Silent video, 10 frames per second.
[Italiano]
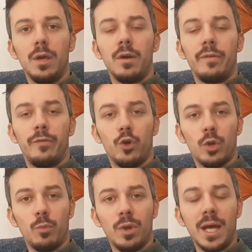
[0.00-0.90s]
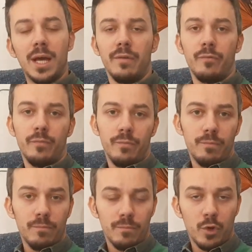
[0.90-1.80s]
Formula,
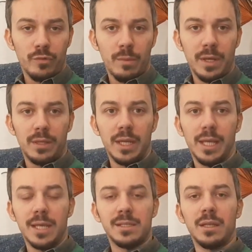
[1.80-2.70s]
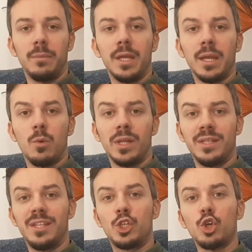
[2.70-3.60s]
ovviamente la richiesta del Milan, è quella di
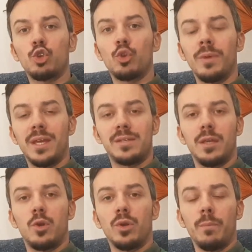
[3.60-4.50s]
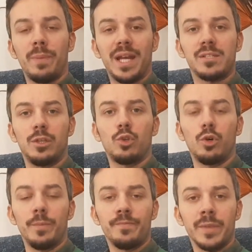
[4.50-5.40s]
18 mesi con in
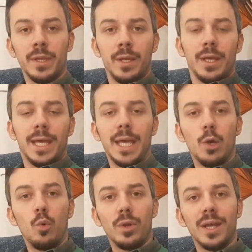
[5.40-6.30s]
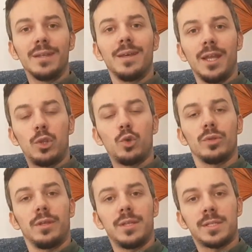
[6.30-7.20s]
prestito e un diritto di
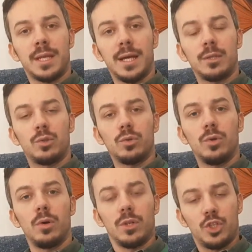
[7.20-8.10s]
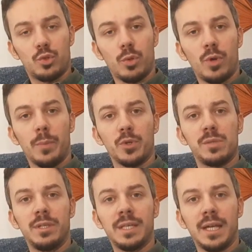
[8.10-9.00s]
riscatto. Ci sono buone
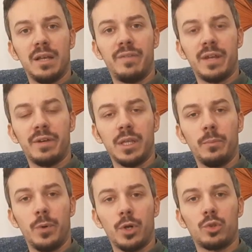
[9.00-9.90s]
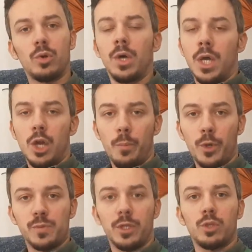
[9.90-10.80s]
possibilità che l'affare vada in porto, è un
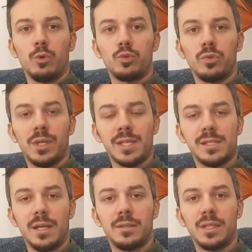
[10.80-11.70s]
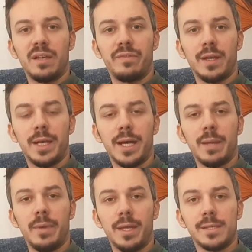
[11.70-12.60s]
prospetto molto interessante da affiancare a
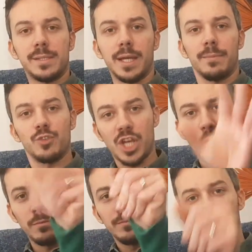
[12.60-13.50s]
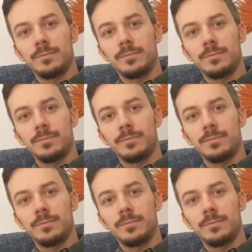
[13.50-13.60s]
Ben Nasser. Ciao!